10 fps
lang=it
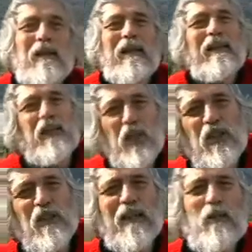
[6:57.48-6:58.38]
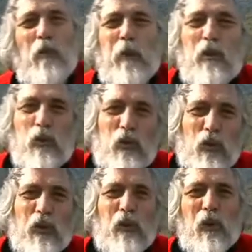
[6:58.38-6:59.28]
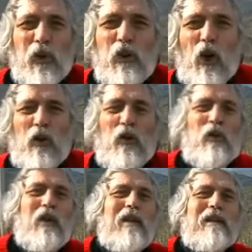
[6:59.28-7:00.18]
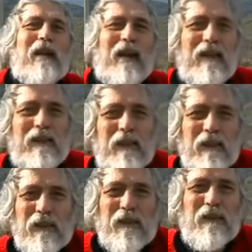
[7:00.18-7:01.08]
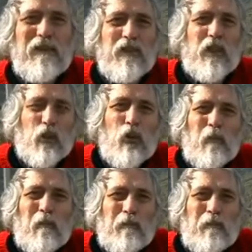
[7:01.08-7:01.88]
La necessità soprattutto di un ritorno dell'ideale di Gesù,